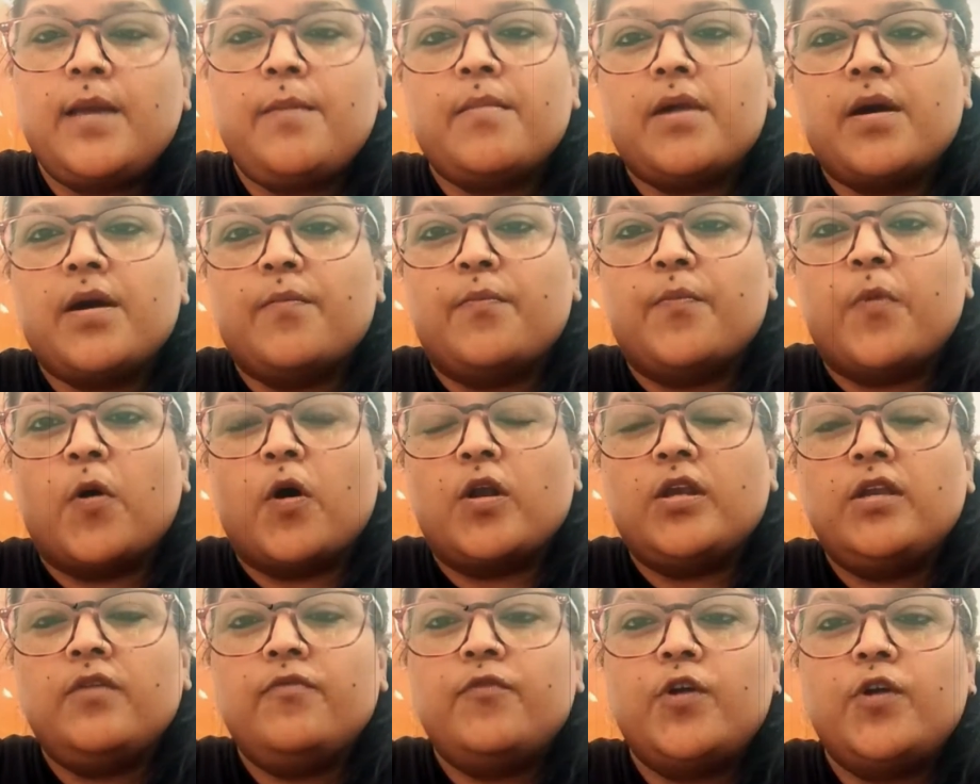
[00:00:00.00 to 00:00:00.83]
ये
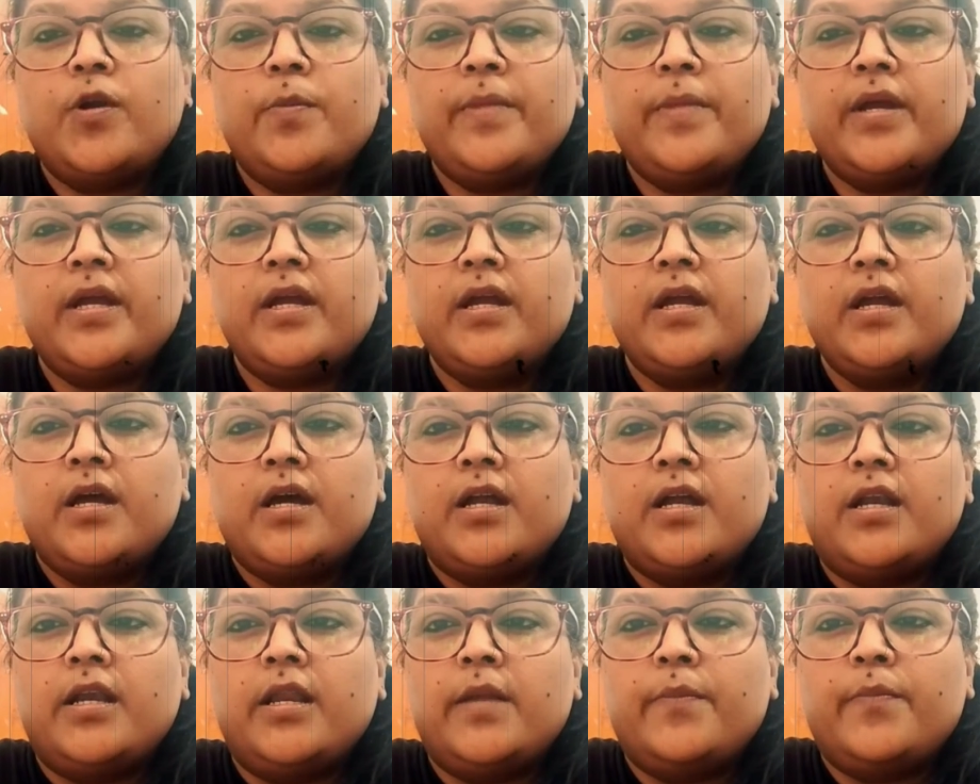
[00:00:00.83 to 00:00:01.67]
बॉलीवुड में
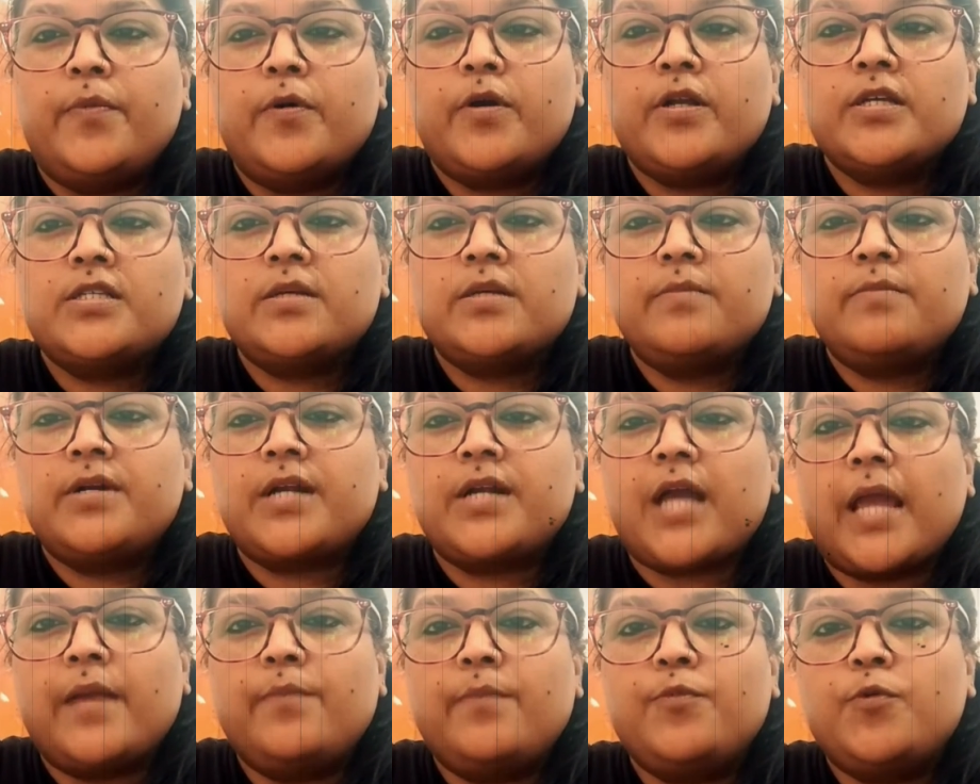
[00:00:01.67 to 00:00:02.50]
नेपोटिज्म
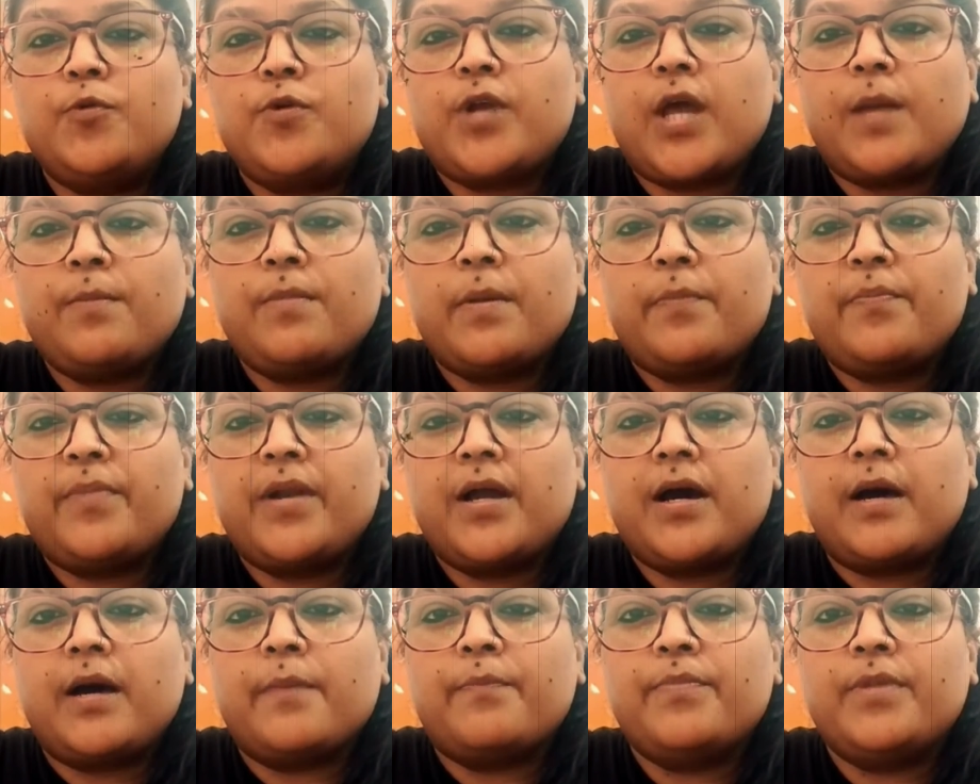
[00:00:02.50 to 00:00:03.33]
टाइम टू टाइम
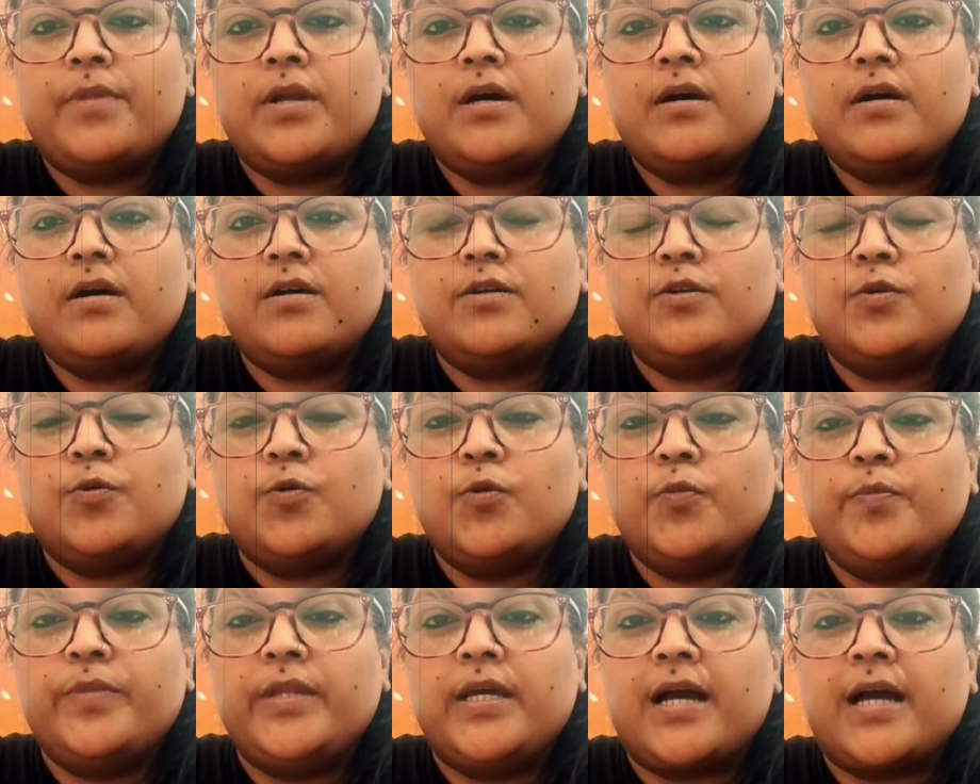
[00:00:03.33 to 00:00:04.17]
अपना अपना
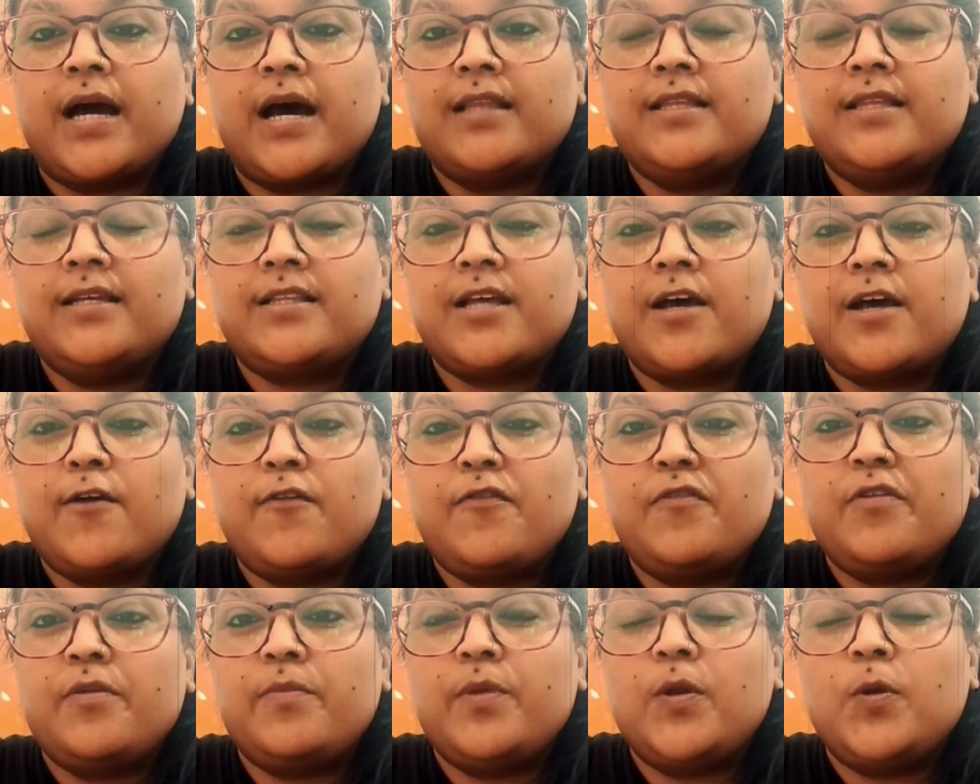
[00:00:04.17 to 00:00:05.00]
रूप दिखा देता
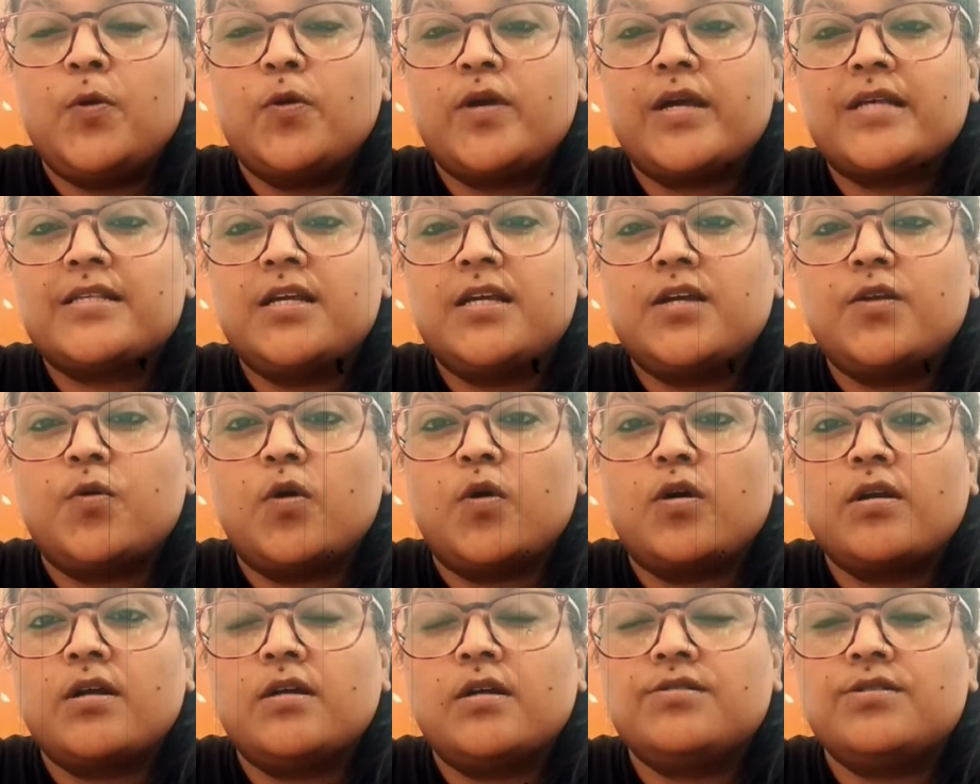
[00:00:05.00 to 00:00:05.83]
है फिर भी लोग कैसे
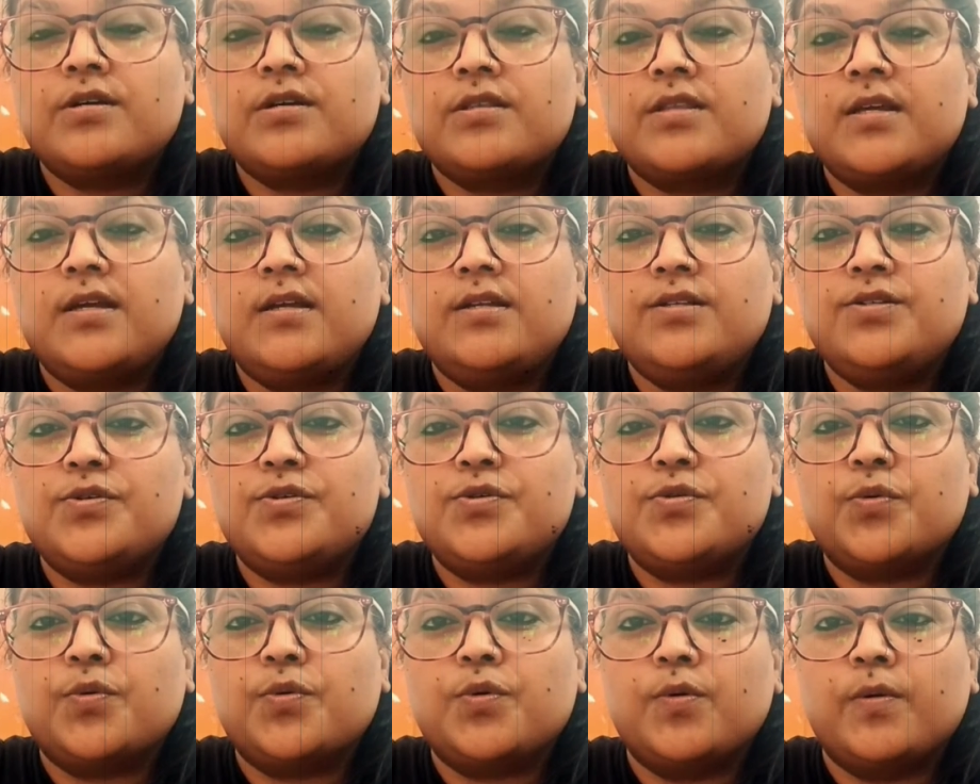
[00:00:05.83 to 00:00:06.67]
इग्नोर कर सकते हैं इन
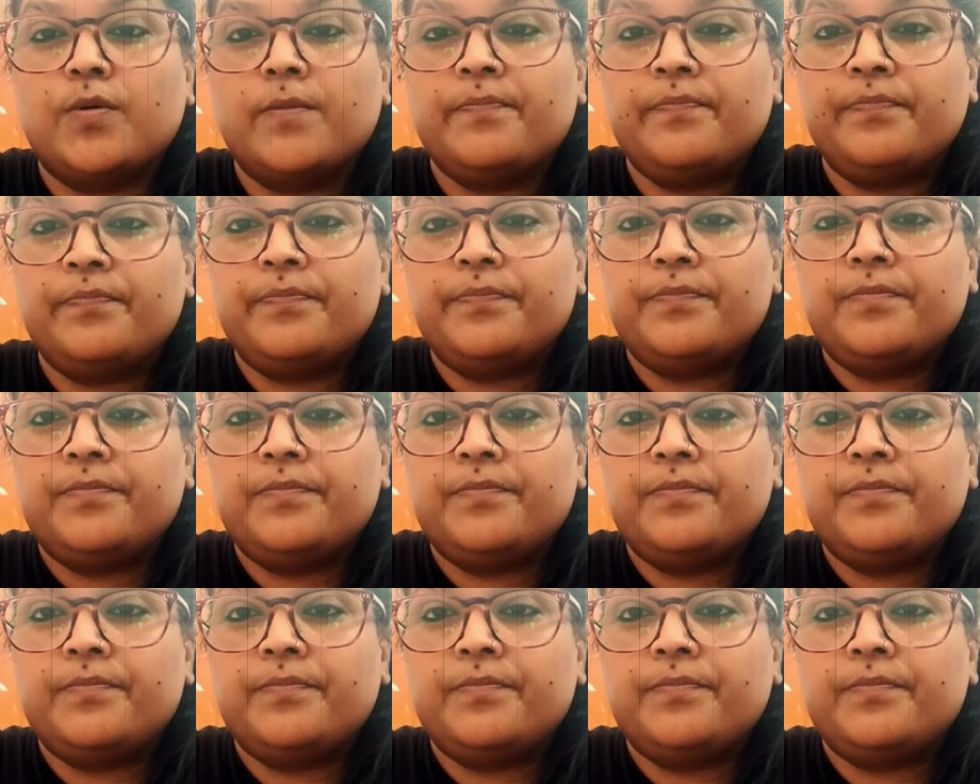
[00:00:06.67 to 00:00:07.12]
चीज़ों को